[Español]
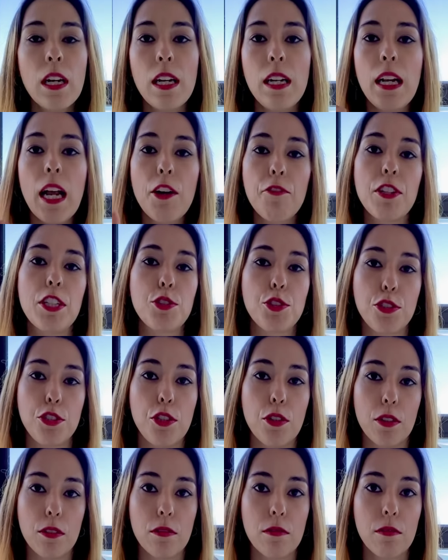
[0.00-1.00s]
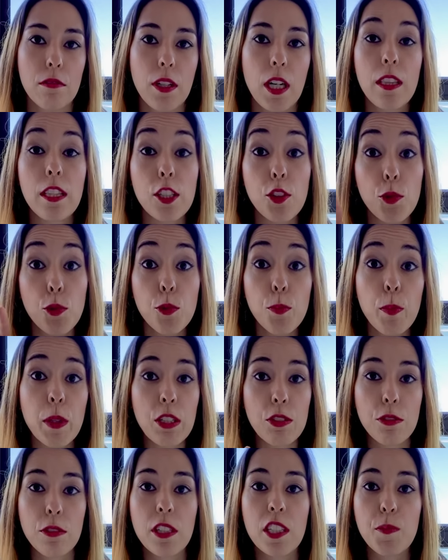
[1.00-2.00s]
la versión de tu
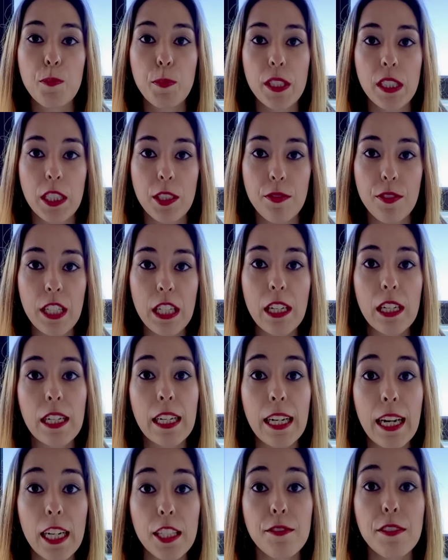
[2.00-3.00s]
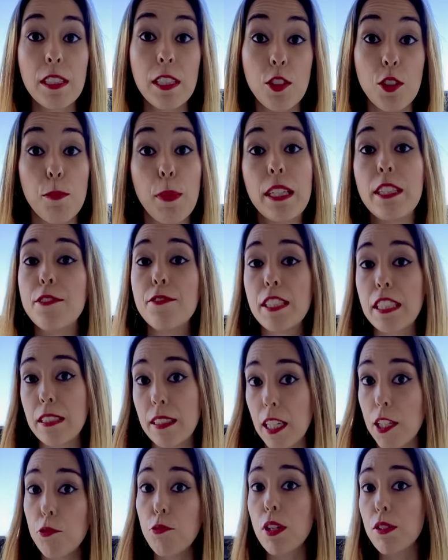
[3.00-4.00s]
persona específica que has venido
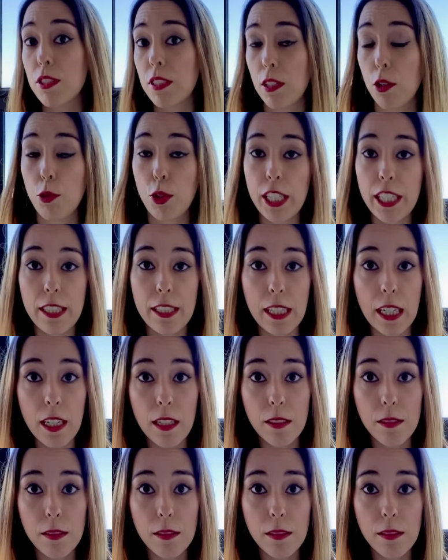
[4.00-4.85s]
manifestando hasta ahorita,